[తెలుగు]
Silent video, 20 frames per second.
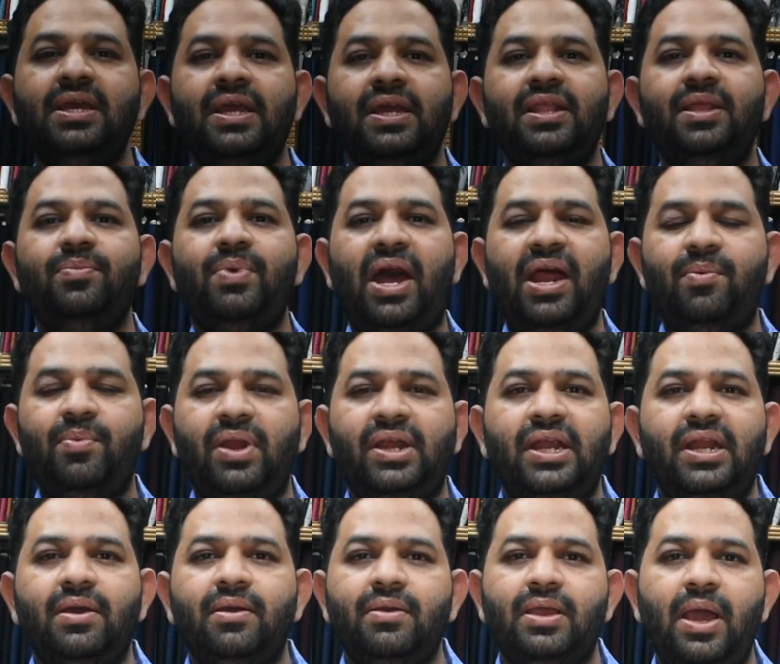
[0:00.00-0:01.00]
ఇది అన్బ్రాండెడ్
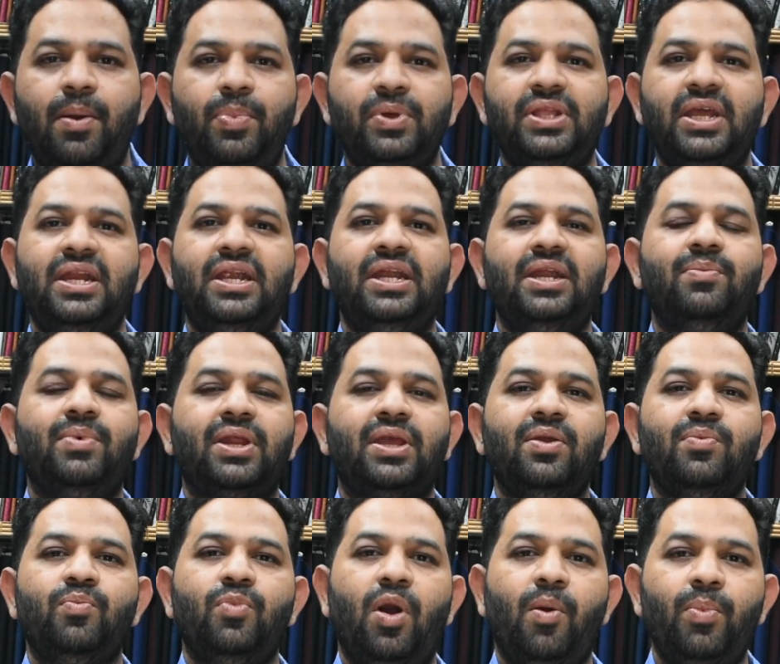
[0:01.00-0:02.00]
కాకపోతే ఏంటంటే మనకి
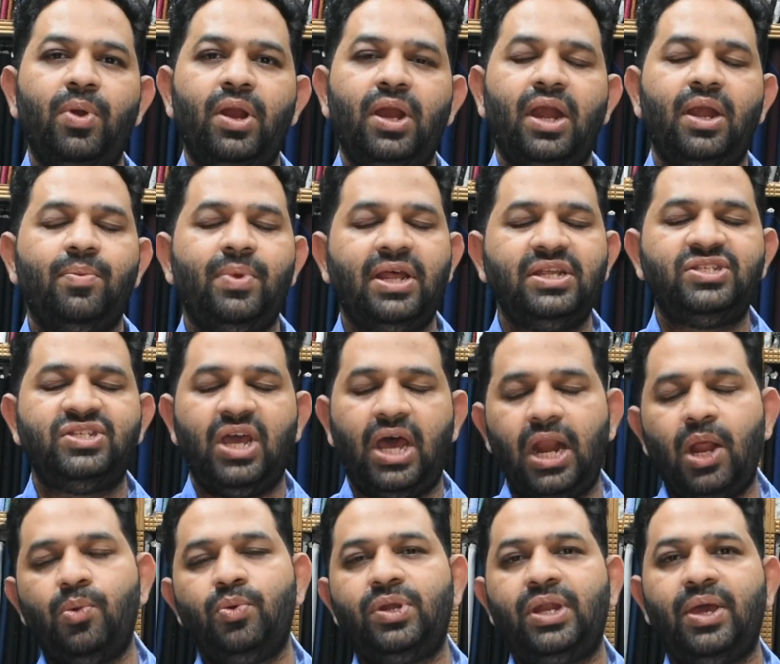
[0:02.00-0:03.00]
బాంబేలో ఇలాంటి బ్రాండ్స్ చాలా
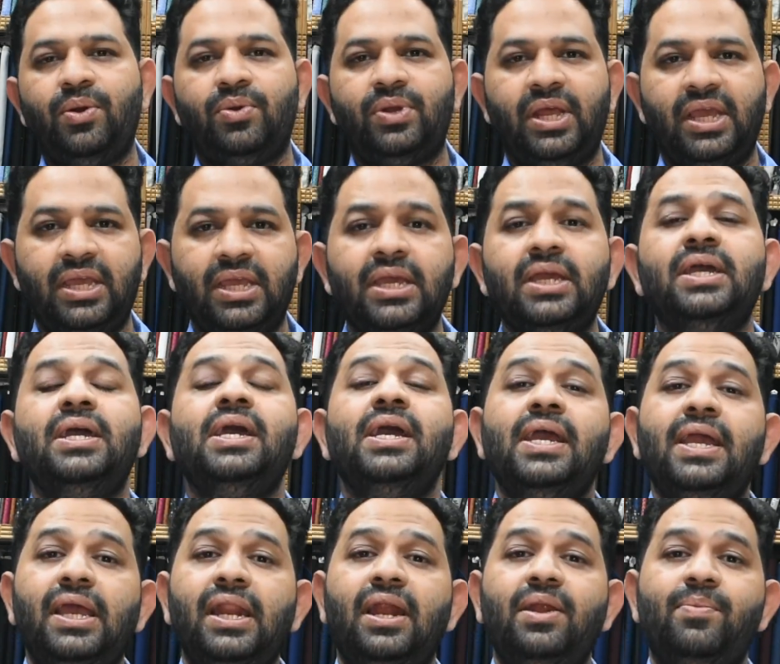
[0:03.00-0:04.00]
ఉంటాయి ఉంటాయి
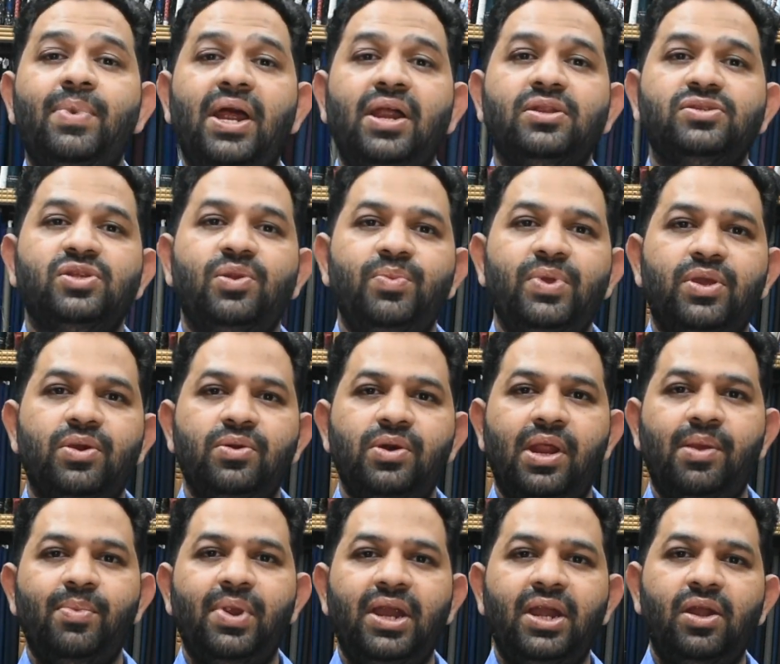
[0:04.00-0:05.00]
ఇలాంటి బ్రాండ్స్ మీకు
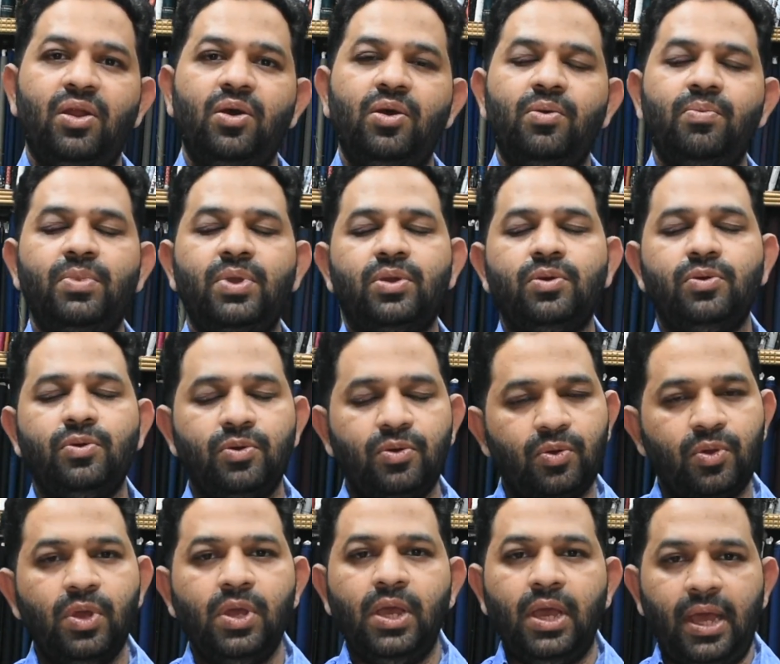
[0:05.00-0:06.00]
బ్రాండ్లో మీకు
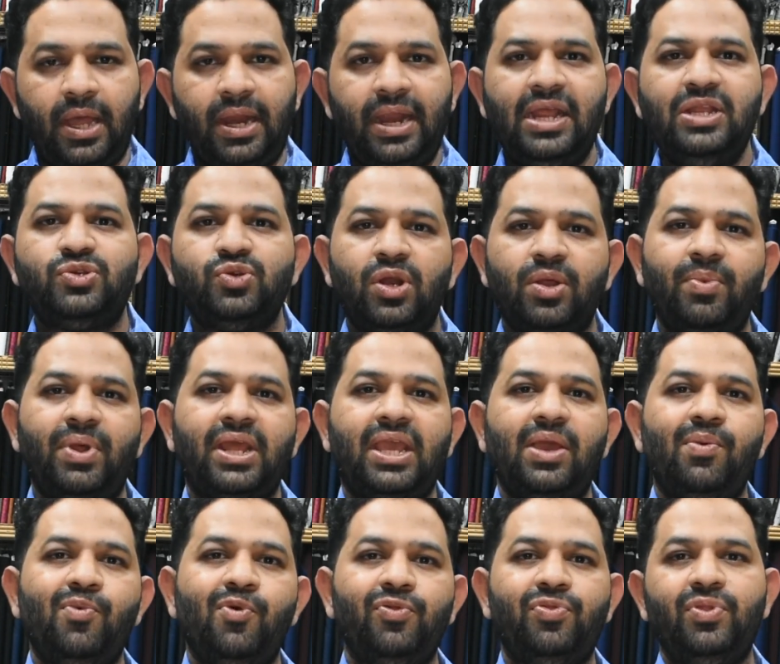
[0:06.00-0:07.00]
రేంజ్ కూడా మనకి
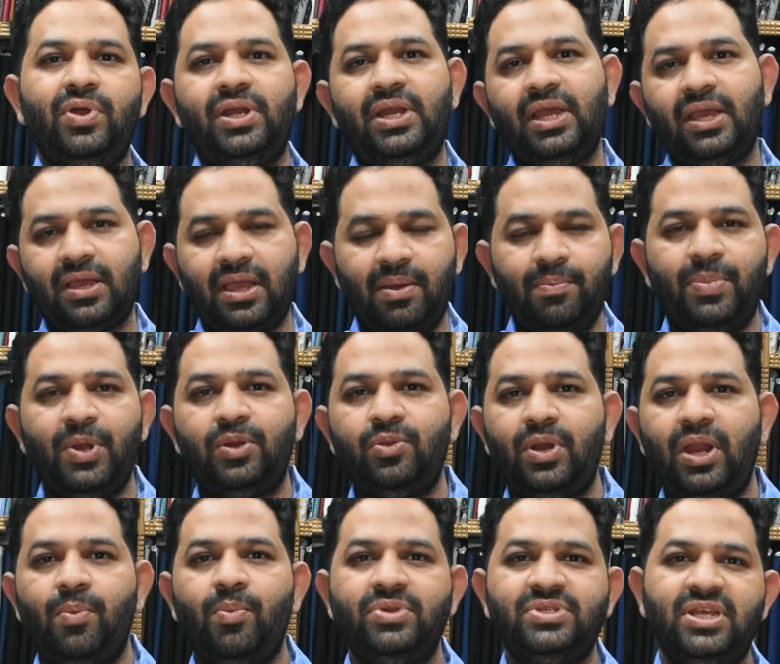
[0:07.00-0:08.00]
ఏమవుతుందంటే కంపేర్ టు
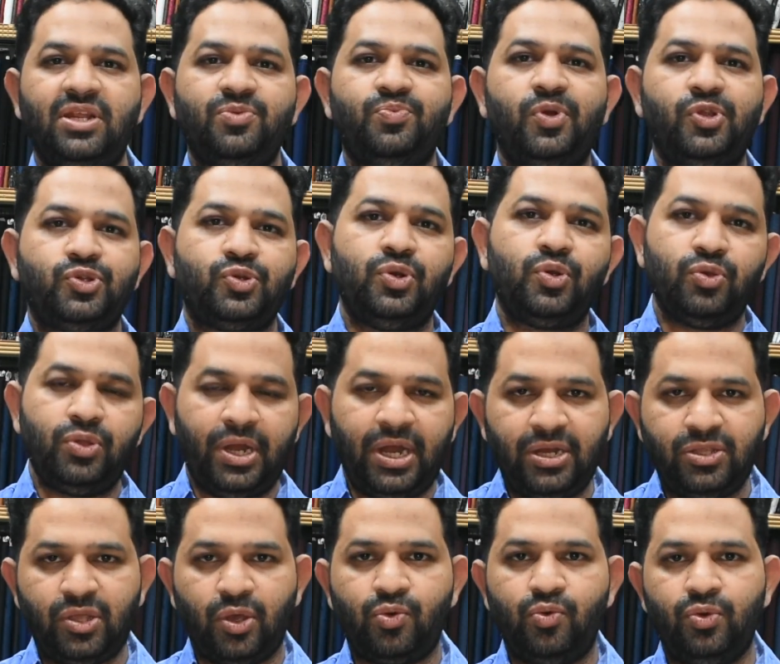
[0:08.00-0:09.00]
రేమోడ్ చేయాల్సి పోల్చుకుంటే రేంజ్
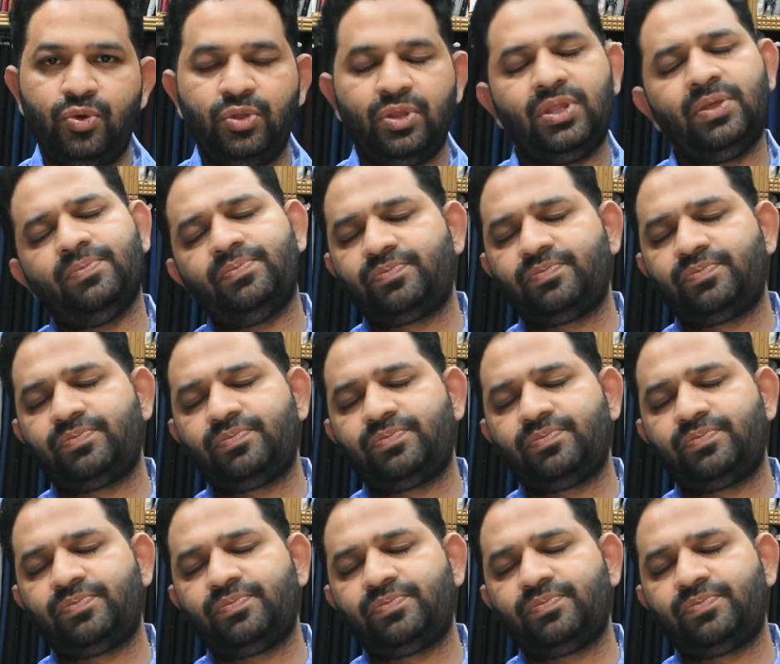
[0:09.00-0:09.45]
తక్కువ ఉంటుంది